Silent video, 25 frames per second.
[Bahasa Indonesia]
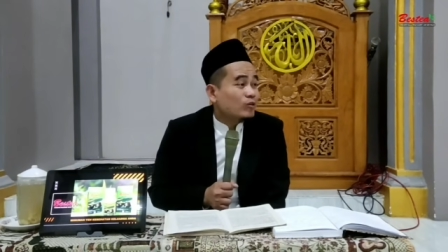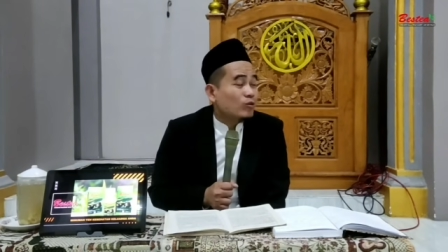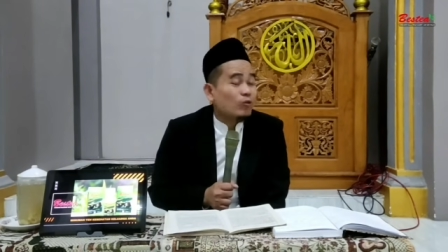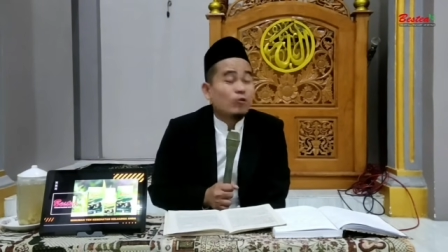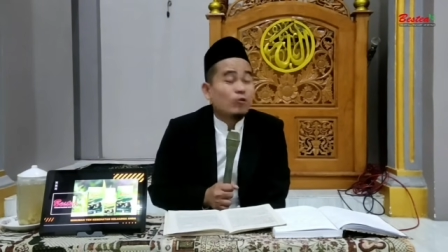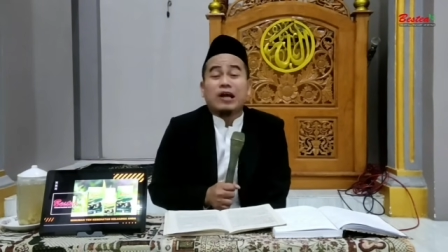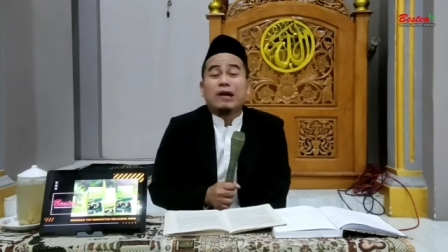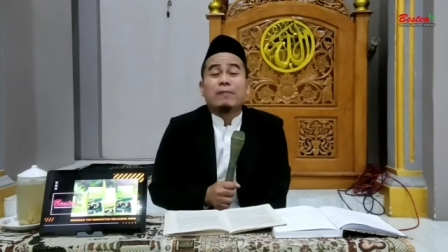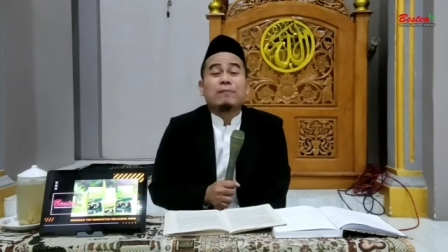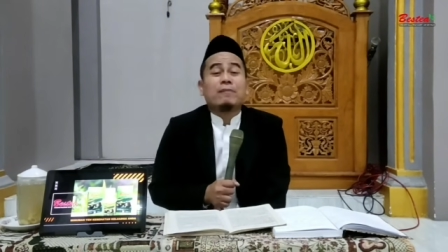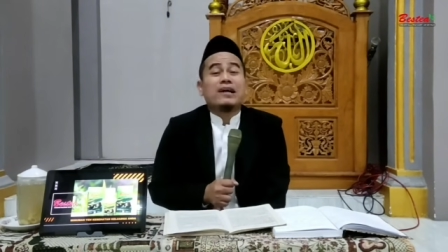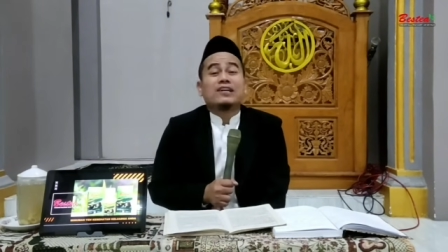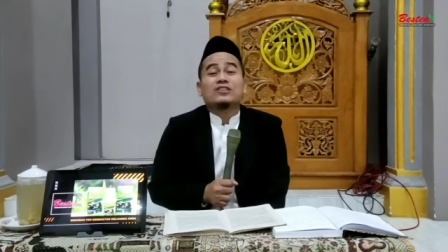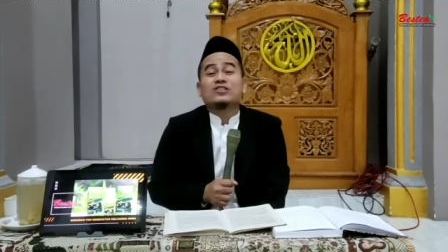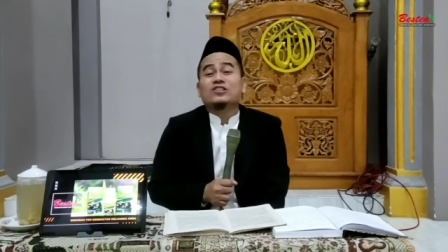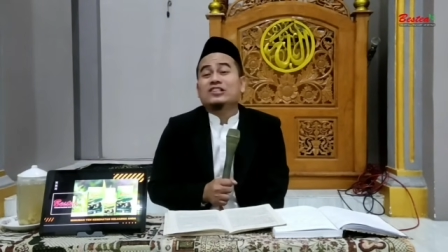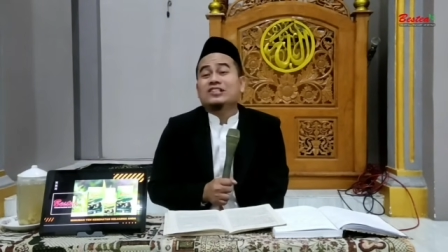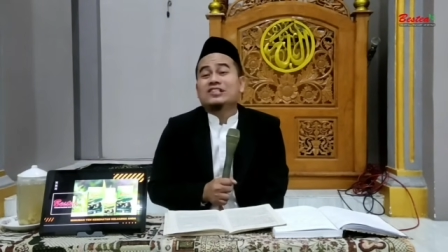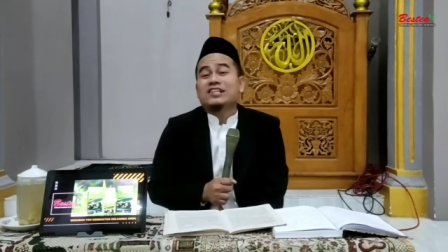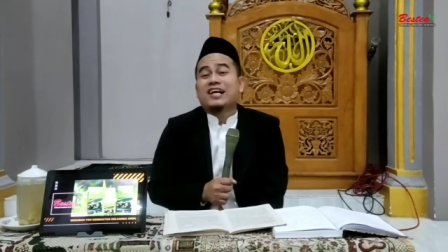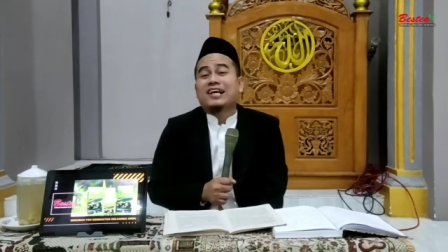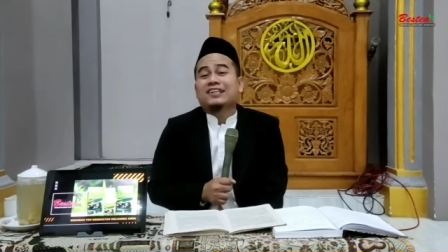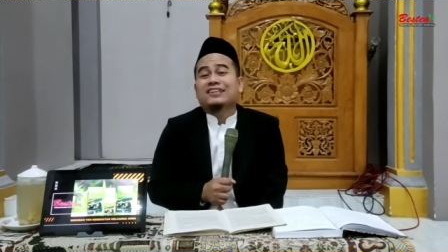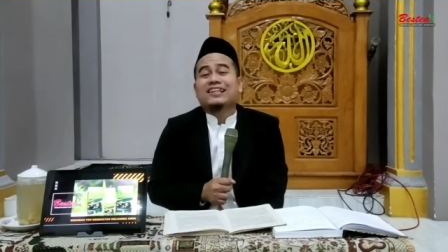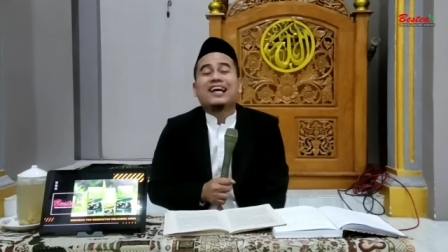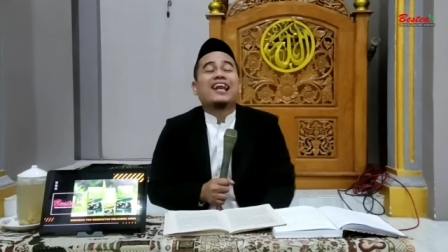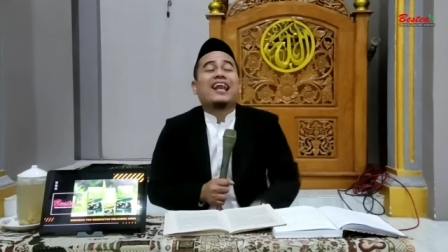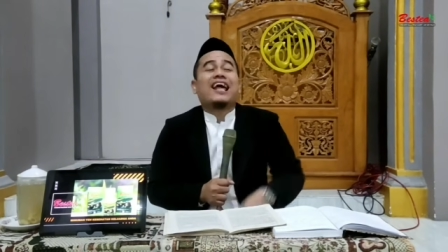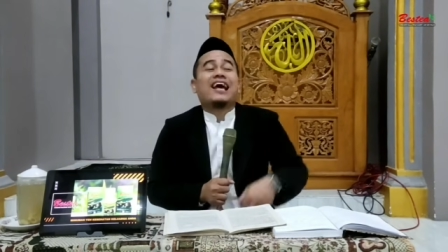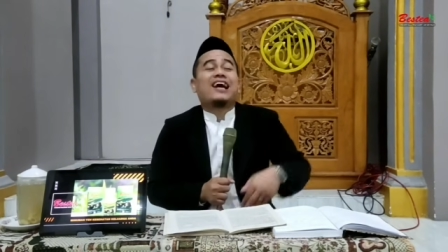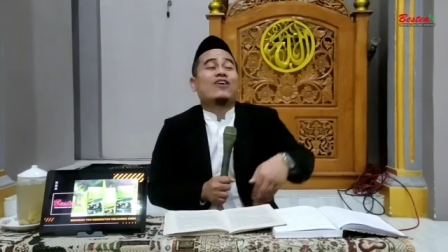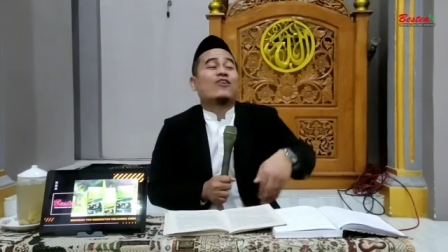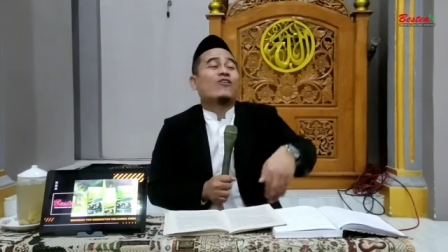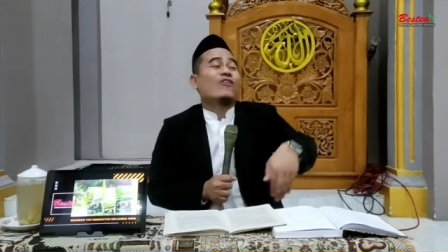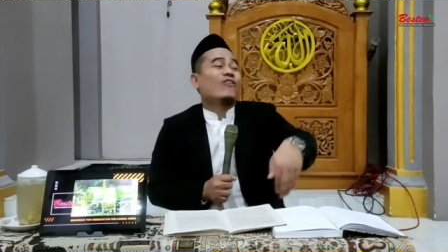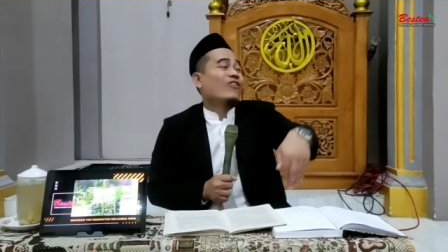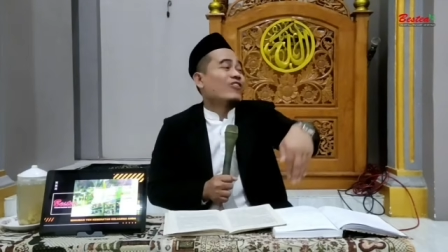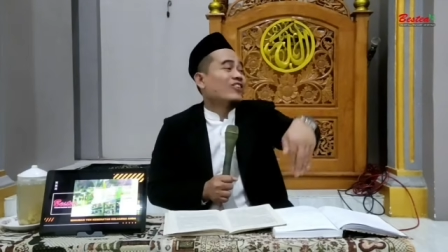Orang maksiat
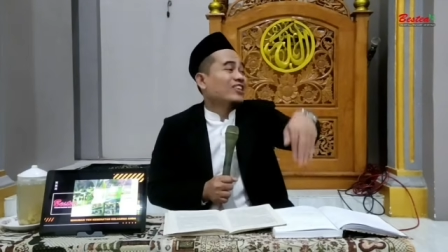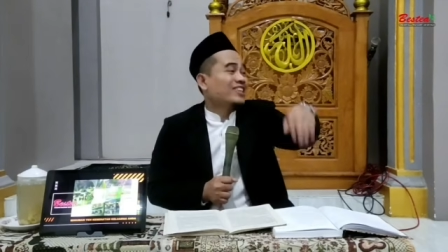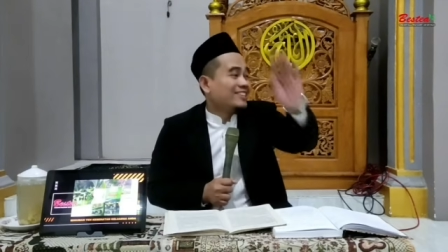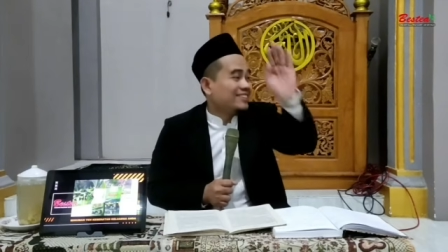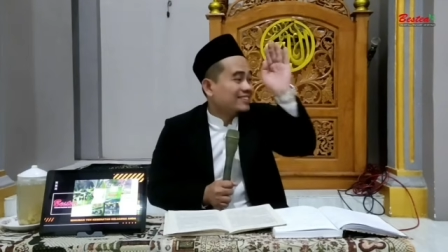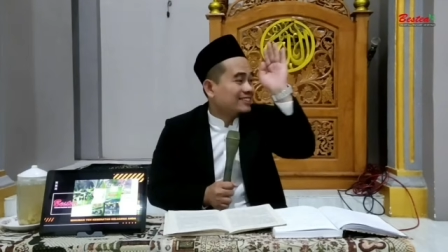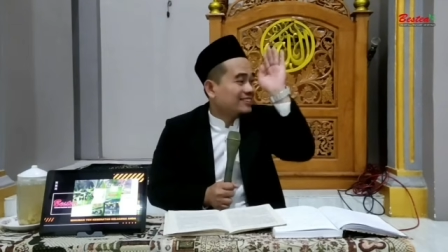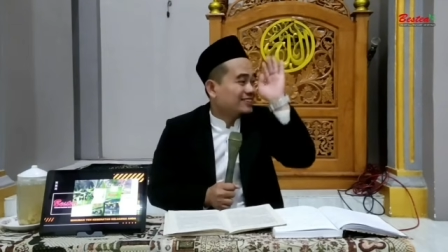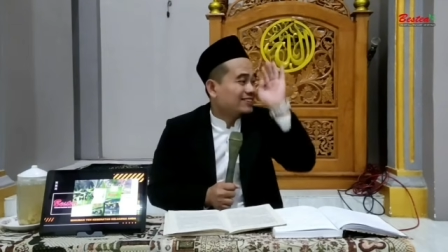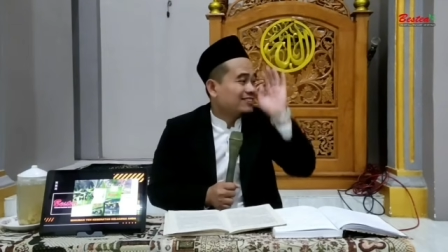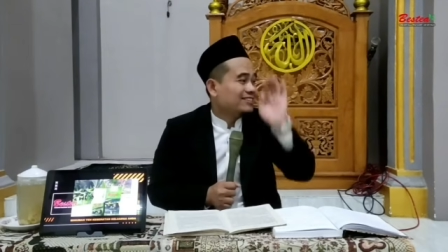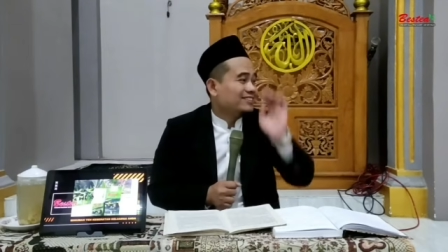lakoni